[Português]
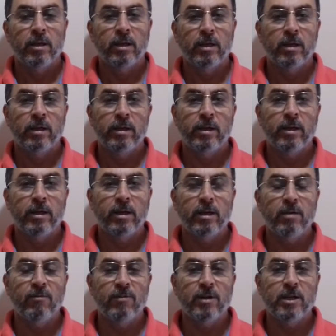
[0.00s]
É,
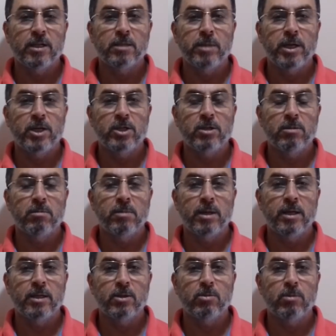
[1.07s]
infelizmente,
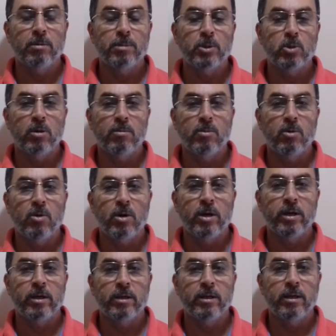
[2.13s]
mais uma pessoa
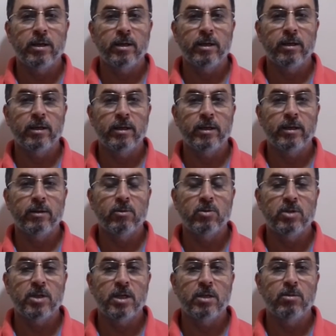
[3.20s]
morre aí é,
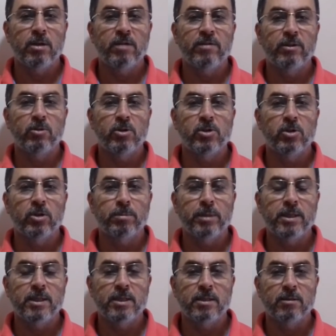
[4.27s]
usando o lavador de alta
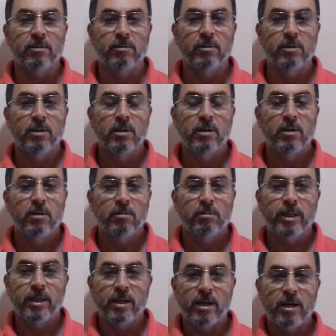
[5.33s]
pressão.
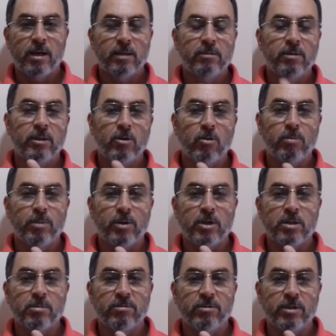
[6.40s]
Obrigado e até o
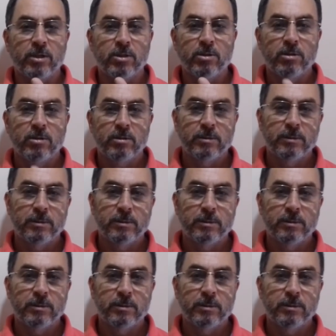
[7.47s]
próximo vídeo.